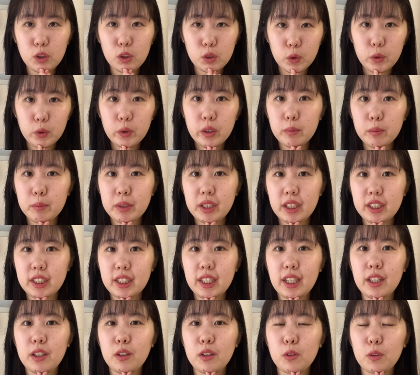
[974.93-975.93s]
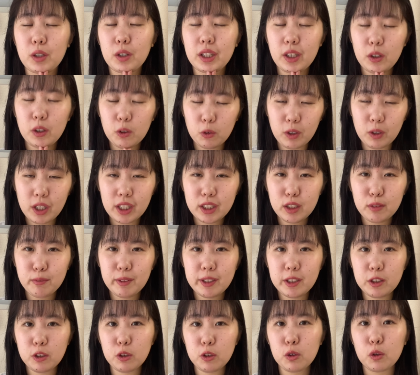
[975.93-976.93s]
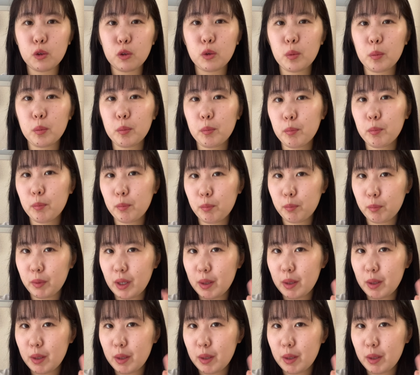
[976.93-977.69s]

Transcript: それではまた次回の動画でお会いしましょう。バイ